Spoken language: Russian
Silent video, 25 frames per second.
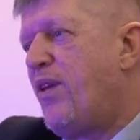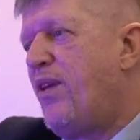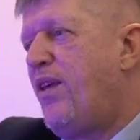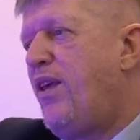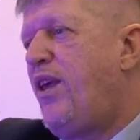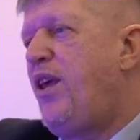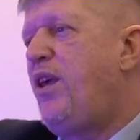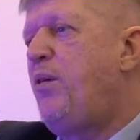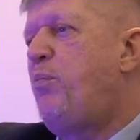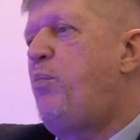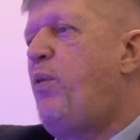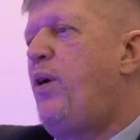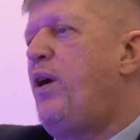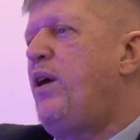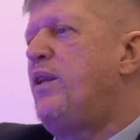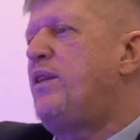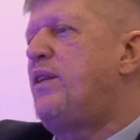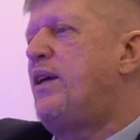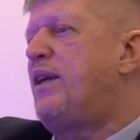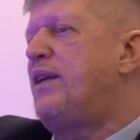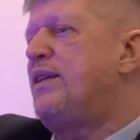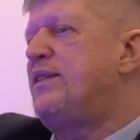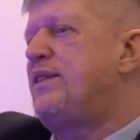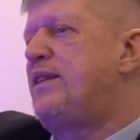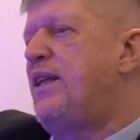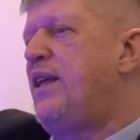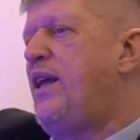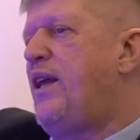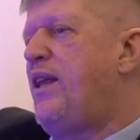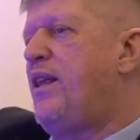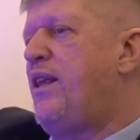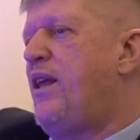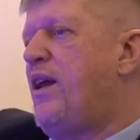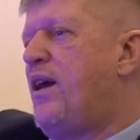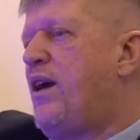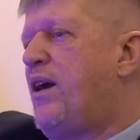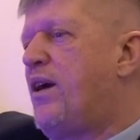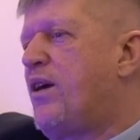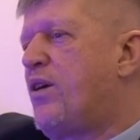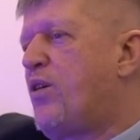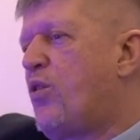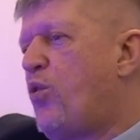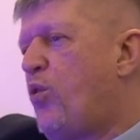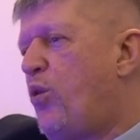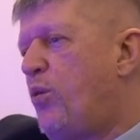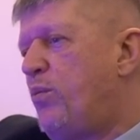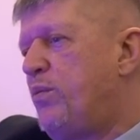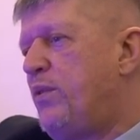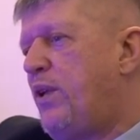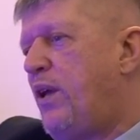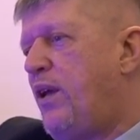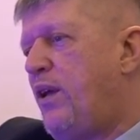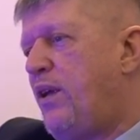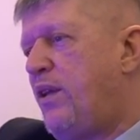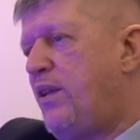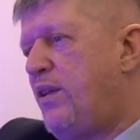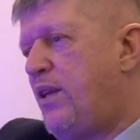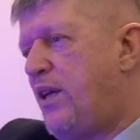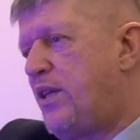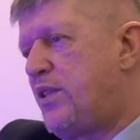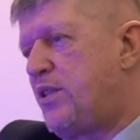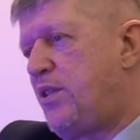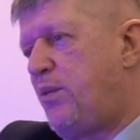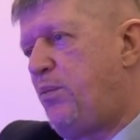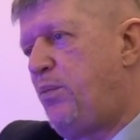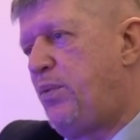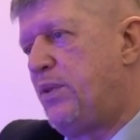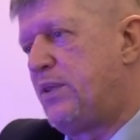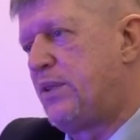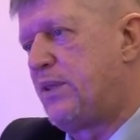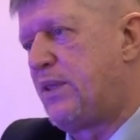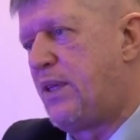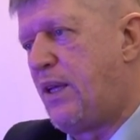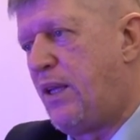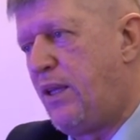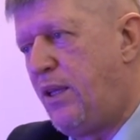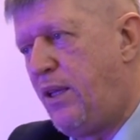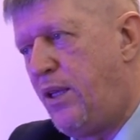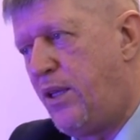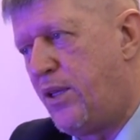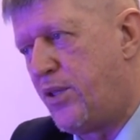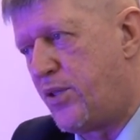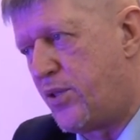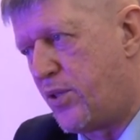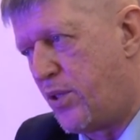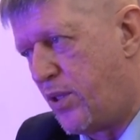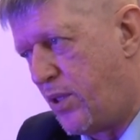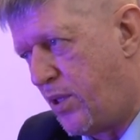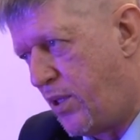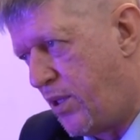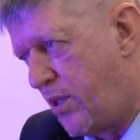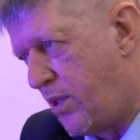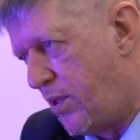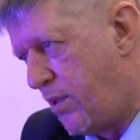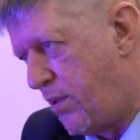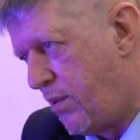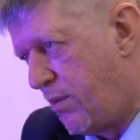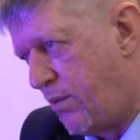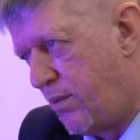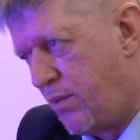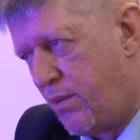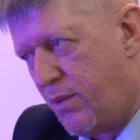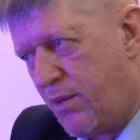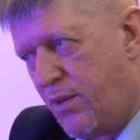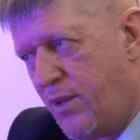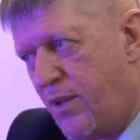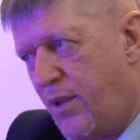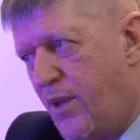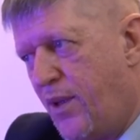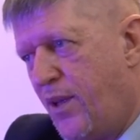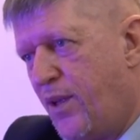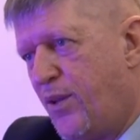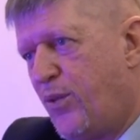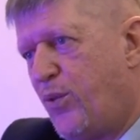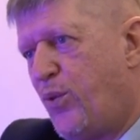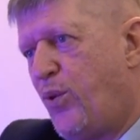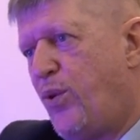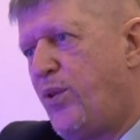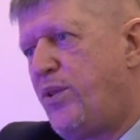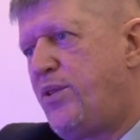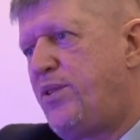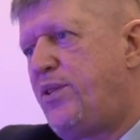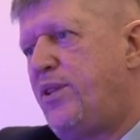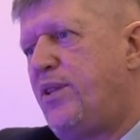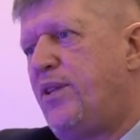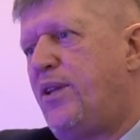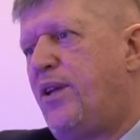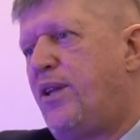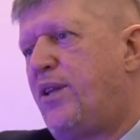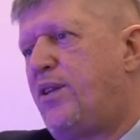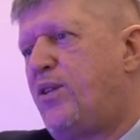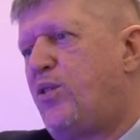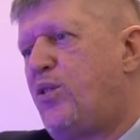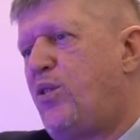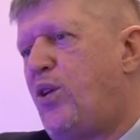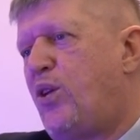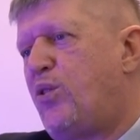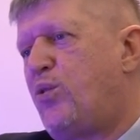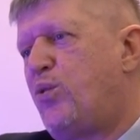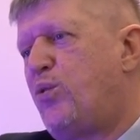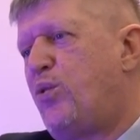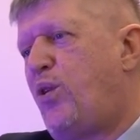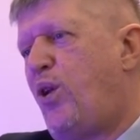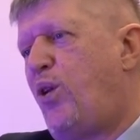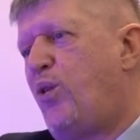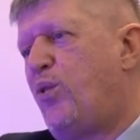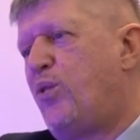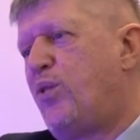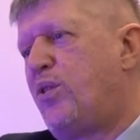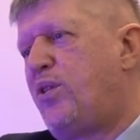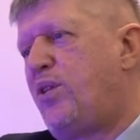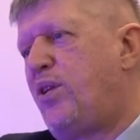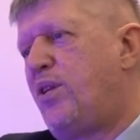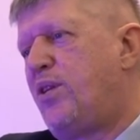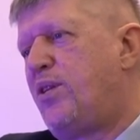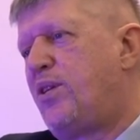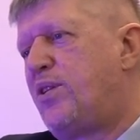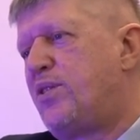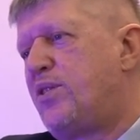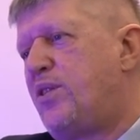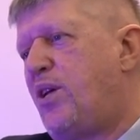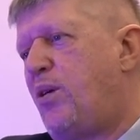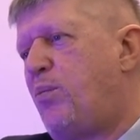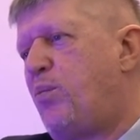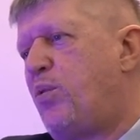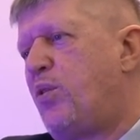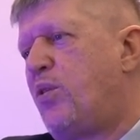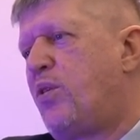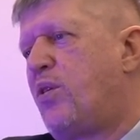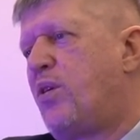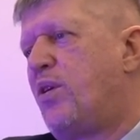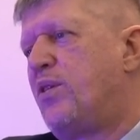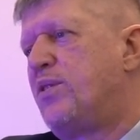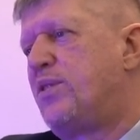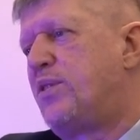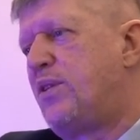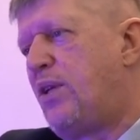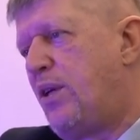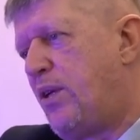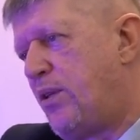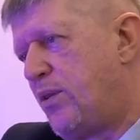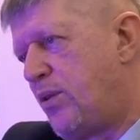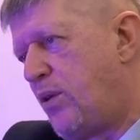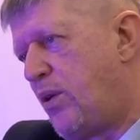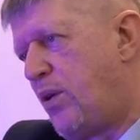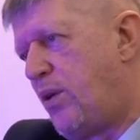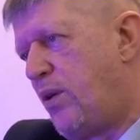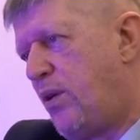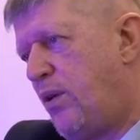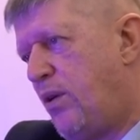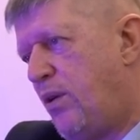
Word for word: И это расстояние огромное и даже бесконечное. То есть сила от, от удаленных тел должна быть константа.